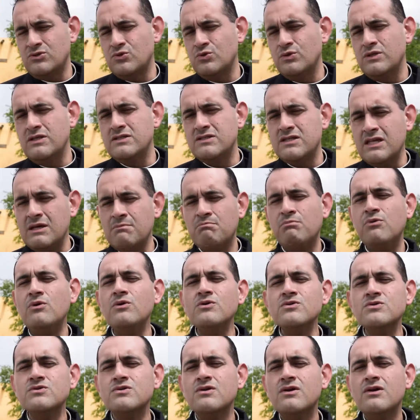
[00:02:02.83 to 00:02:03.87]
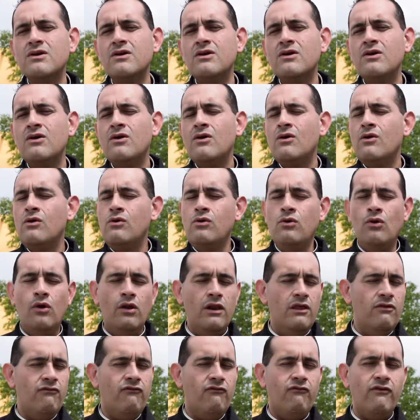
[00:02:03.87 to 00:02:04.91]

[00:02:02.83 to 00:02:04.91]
sus discípulos, no les